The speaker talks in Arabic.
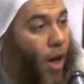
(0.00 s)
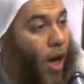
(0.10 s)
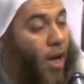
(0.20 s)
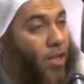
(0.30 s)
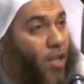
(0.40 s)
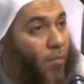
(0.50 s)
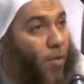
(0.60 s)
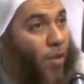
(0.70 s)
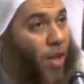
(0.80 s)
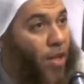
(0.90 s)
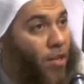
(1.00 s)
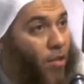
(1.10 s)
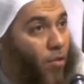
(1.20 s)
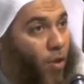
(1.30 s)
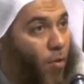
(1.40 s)
عاشر من ذي الحجة
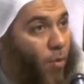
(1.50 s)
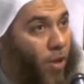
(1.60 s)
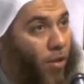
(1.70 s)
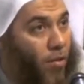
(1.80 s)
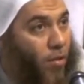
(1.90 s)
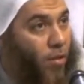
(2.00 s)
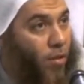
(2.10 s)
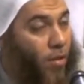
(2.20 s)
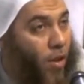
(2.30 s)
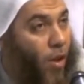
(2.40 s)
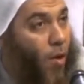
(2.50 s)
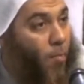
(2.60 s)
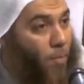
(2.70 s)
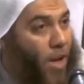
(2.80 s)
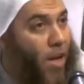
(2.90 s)
دون يوم العيد
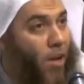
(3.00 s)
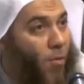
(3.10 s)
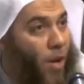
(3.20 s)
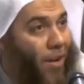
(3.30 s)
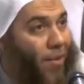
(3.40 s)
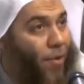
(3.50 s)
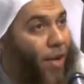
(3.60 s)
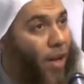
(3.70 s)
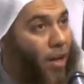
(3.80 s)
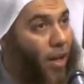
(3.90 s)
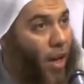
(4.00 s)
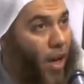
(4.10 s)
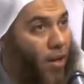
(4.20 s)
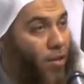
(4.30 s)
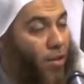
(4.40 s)
مع يوم عرفة لغير
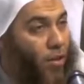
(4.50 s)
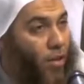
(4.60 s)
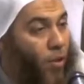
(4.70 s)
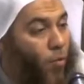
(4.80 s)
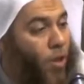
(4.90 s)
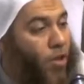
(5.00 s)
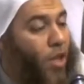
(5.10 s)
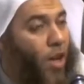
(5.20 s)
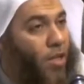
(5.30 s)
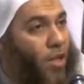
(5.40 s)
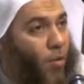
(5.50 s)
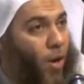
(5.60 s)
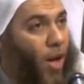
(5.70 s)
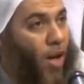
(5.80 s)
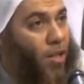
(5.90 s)
الحاج والتاسع
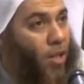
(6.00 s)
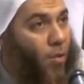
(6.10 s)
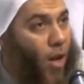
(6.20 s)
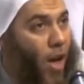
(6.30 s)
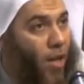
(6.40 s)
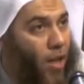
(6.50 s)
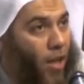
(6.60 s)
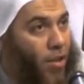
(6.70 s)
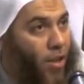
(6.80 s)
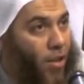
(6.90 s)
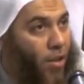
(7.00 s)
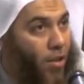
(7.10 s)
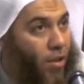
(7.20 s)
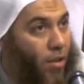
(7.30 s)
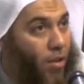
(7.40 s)
والعاشر والحادي عشر
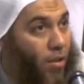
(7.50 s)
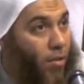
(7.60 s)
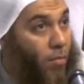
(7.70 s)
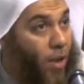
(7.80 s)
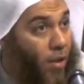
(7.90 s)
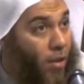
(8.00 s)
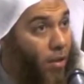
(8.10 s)
من